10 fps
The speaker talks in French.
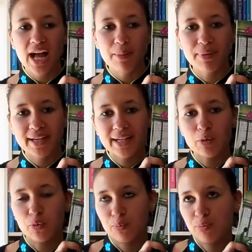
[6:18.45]
Après,
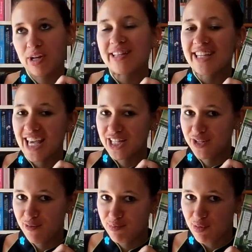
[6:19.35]
le point
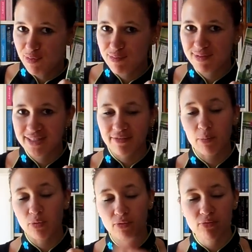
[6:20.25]
négatif pour vous,
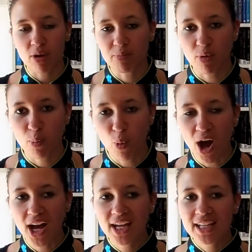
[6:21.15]
enfin pour vous comme pour
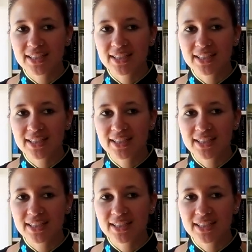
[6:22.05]
moi,